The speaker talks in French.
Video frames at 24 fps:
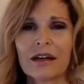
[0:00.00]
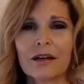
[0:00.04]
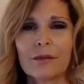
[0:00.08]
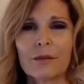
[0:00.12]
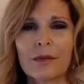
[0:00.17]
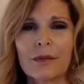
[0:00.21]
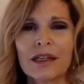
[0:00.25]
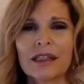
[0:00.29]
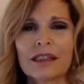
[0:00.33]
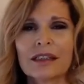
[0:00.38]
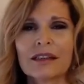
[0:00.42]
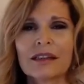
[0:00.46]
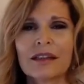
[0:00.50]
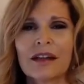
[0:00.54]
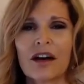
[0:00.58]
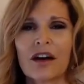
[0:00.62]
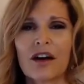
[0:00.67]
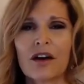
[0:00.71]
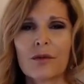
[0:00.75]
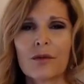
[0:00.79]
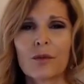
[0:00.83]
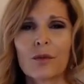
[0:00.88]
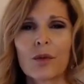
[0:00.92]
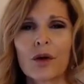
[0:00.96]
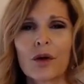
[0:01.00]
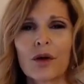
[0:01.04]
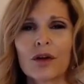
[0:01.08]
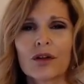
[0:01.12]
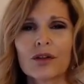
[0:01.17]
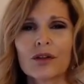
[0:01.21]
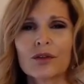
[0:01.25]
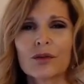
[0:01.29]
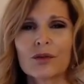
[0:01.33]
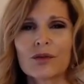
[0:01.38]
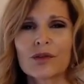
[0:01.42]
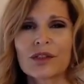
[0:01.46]
Maintenant,
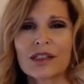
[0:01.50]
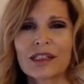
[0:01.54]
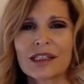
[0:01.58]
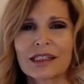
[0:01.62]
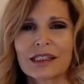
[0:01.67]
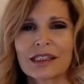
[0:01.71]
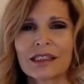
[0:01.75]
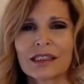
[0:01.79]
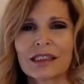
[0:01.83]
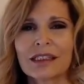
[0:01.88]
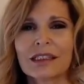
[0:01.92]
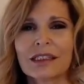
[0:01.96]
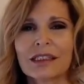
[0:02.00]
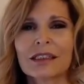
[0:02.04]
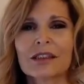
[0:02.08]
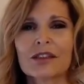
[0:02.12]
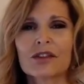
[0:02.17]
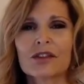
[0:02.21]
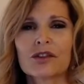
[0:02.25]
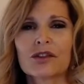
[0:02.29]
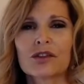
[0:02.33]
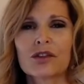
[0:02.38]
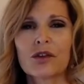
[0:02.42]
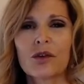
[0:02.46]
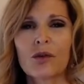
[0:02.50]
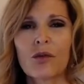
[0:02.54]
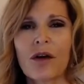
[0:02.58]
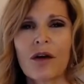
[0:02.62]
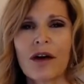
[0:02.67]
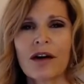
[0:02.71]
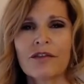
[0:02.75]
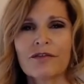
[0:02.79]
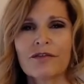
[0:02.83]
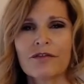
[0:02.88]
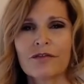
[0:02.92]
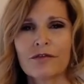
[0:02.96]
prononcez
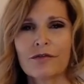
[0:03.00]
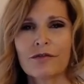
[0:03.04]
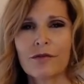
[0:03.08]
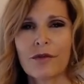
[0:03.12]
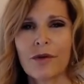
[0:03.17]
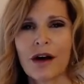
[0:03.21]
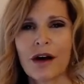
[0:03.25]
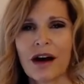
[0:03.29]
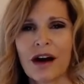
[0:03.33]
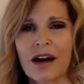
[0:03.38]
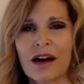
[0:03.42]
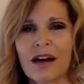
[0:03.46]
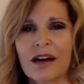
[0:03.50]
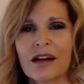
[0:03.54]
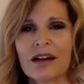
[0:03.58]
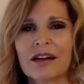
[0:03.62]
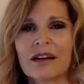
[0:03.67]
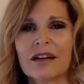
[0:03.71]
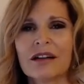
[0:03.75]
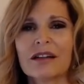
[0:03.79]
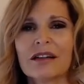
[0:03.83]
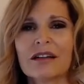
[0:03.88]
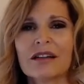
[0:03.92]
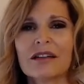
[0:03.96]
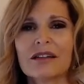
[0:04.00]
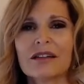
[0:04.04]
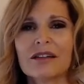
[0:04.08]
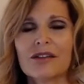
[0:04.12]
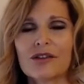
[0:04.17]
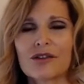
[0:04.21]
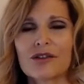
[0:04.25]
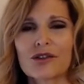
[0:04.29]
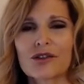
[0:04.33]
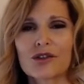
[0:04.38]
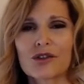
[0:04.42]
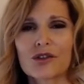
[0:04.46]
trois fois
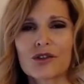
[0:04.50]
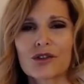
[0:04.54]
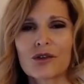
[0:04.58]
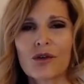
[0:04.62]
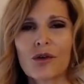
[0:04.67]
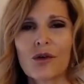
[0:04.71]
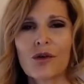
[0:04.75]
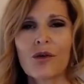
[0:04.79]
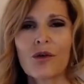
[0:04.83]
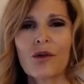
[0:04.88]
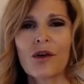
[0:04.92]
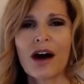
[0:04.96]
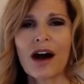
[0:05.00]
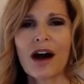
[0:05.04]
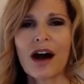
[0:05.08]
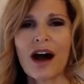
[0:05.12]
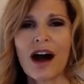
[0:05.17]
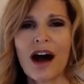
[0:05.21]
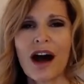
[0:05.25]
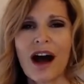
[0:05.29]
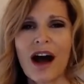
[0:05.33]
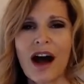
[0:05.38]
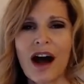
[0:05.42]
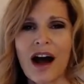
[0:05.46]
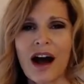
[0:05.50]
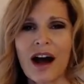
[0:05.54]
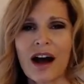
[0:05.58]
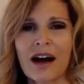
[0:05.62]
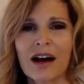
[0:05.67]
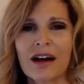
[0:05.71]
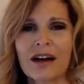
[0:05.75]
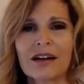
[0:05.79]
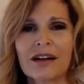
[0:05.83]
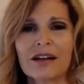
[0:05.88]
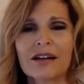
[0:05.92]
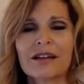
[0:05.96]
le son A,
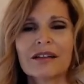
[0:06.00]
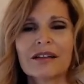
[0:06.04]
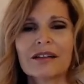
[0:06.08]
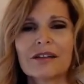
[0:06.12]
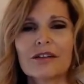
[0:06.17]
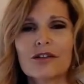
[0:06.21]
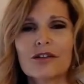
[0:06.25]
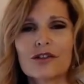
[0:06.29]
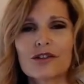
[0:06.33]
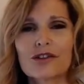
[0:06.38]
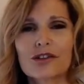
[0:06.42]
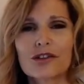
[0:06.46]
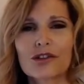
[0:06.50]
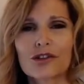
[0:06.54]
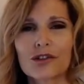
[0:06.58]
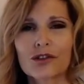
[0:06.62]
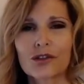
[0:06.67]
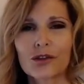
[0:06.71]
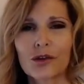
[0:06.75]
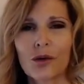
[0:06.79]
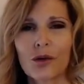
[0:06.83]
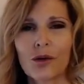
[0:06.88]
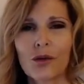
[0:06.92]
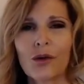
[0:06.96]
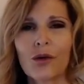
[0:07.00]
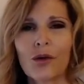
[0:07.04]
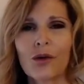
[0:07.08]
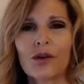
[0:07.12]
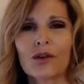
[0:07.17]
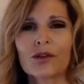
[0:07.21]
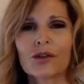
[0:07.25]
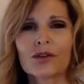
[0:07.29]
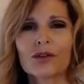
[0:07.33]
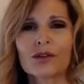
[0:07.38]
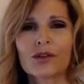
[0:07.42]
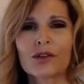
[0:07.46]
le son
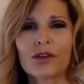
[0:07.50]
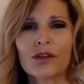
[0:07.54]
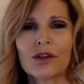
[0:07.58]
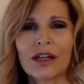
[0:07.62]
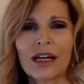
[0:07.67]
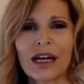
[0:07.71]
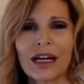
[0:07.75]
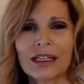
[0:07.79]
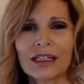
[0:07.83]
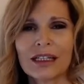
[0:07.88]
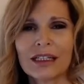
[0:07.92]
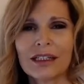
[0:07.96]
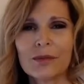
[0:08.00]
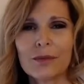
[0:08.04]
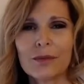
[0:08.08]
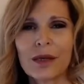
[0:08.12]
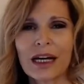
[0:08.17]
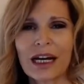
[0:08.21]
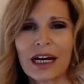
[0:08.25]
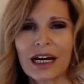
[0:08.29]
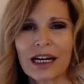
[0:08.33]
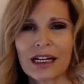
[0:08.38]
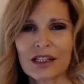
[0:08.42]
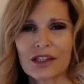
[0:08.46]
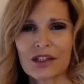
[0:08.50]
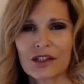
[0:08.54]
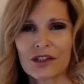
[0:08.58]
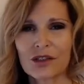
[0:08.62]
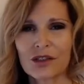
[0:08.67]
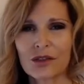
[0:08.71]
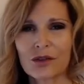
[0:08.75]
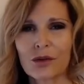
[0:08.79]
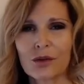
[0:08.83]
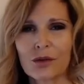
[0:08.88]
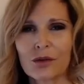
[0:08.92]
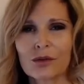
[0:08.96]
de la
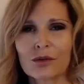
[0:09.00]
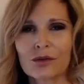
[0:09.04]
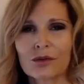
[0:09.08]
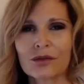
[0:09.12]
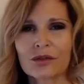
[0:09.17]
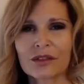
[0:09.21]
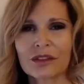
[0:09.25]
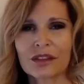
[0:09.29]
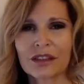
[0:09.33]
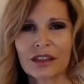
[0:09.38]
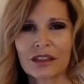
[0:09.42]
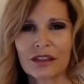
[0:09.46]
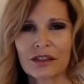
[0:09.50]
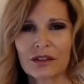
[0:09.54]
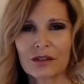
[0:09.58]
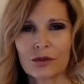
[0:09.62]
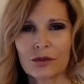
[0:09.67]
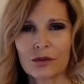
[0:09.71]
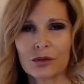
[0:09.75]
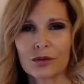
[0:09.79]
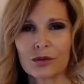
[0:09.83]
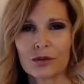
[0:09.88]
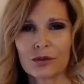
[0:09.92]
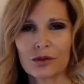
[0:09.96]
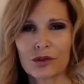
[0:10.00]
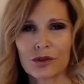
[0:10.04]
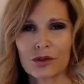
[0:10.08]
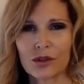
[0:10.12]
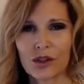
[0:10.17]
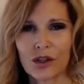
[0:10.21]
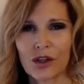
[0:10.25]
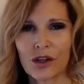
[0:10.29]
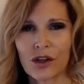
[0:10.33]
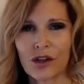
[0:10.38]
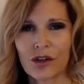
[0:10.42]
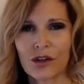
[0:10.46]
libération des nœuds du
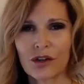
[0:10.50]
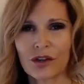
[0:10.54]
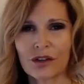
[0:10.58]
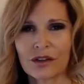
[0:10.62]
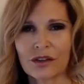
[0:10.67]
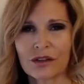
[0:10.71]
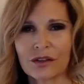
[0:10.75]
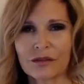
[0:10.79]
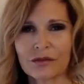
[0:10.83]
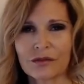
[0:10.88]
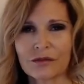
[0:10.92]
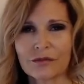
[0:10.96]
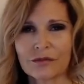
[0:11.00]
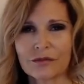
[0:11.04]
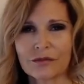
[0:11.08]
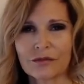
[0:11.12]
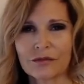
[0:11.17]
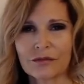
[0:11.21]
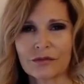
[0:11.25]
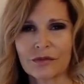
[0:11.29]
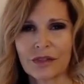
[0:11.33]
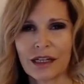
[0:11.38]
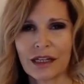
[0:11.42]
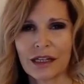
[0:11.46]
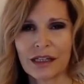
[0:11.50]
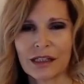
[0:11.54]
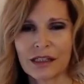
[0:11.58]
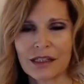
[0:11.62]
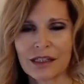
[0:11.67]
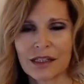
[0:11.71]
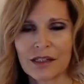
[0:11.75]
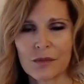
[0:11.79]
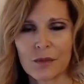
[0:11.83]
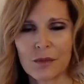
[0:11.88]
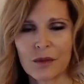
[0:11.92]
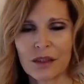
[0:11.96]
cœur.
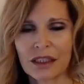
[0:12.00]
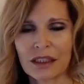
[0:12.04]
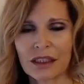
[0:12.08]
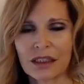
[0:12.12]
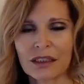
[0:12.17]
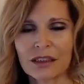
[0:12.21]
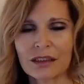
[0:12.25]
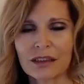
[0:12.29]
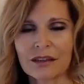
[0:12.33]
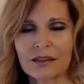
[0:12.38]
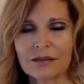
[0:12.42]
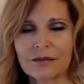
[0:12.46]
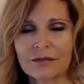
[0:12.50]
Inspirez.